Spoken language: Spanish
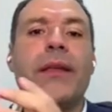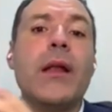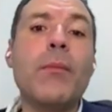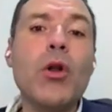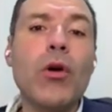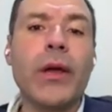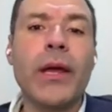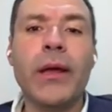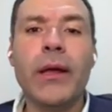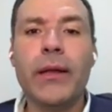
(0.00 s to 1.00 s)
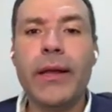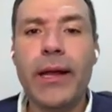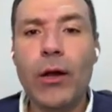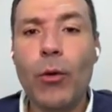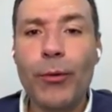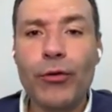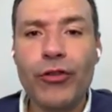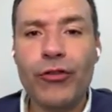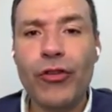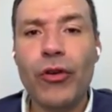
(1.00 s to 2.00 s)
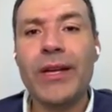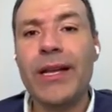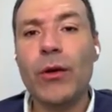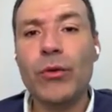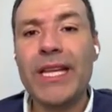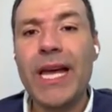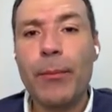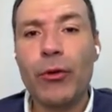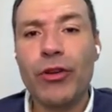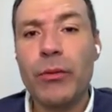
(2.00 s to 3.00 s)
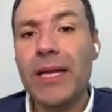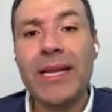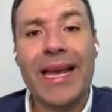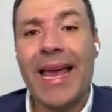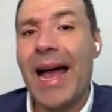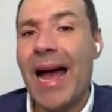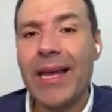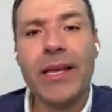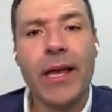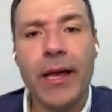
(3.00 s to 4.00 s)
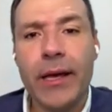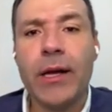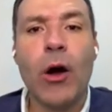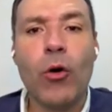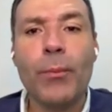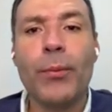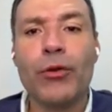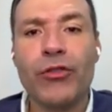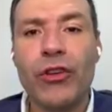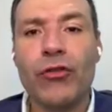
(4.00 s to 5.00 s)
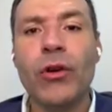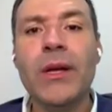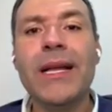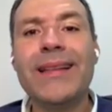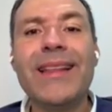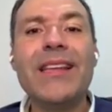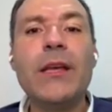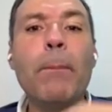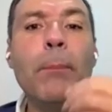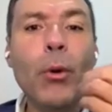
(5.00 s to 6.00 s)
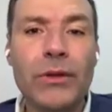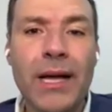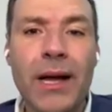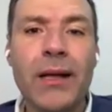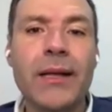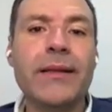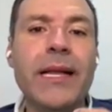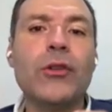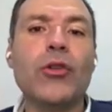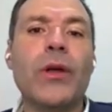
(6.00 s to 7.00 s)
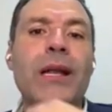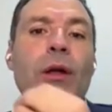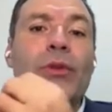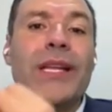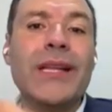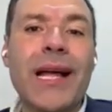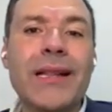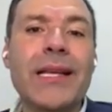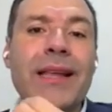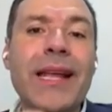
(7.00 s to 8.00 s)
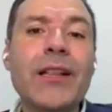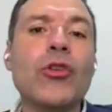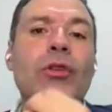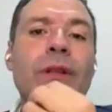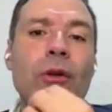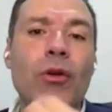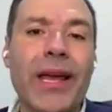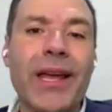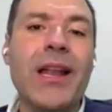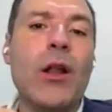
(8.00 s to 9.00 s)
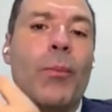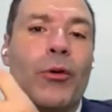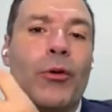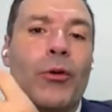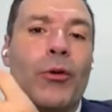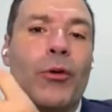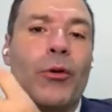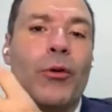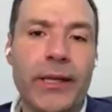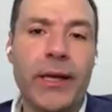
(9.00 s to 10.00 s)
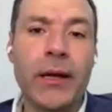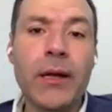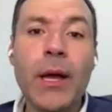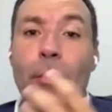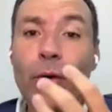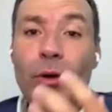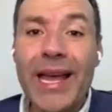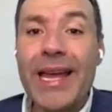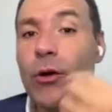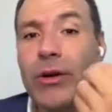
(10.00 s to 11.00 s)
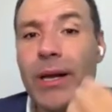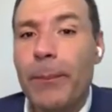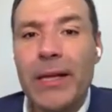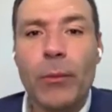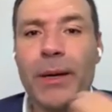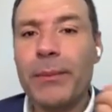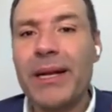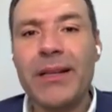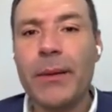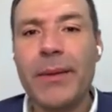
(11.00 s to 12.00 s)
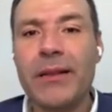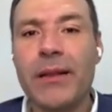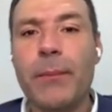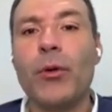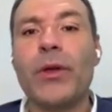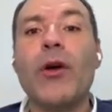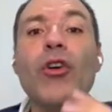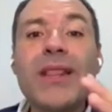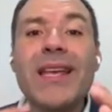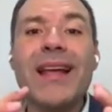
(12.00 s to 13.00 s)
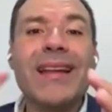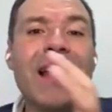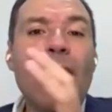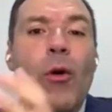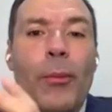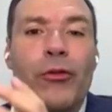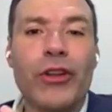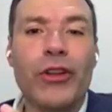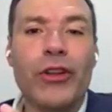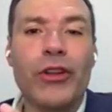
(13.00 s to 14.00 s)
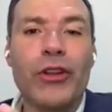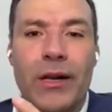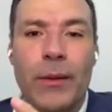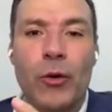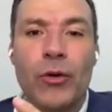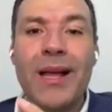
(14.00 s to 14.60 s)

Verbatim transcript: desde el bloque de la oposición y la unidad es posible de que hay que ir a un proceso de disputa dentro de la unidad y dentro de lo que es la oposición política. ¿Por qué? Y lo repito permanentemente, porque hoy día en el lado opositor, Ramón,